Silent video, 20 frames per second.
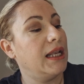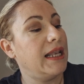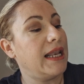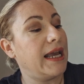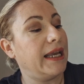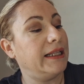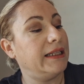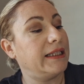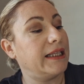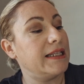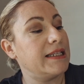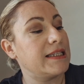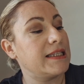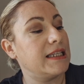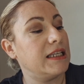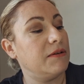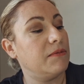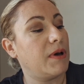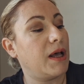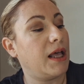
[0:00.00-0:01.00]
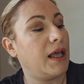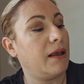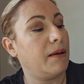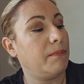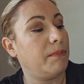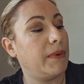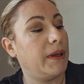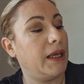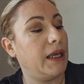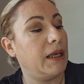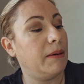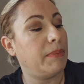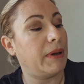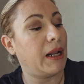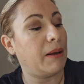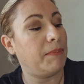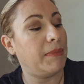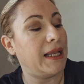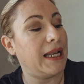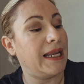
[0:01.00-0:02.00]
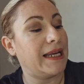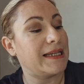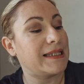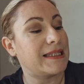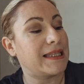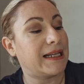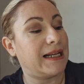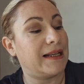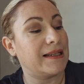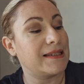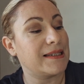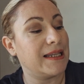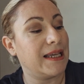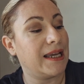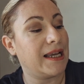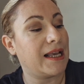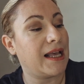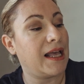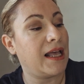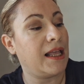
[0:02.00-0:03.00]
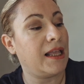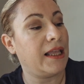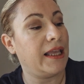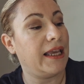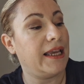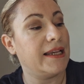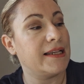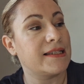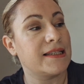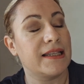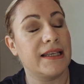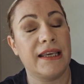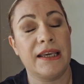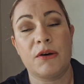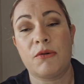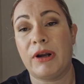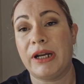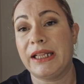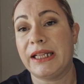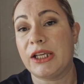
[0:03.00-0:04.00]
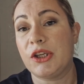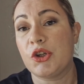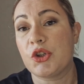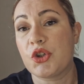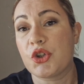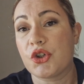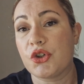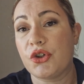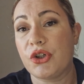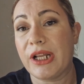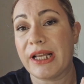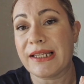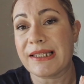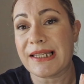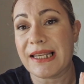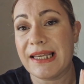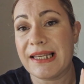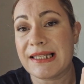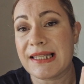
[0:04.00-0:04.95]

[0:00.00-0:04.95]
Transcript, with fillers: la intensiva eh, para piel extra seca es de eh, 48 horas.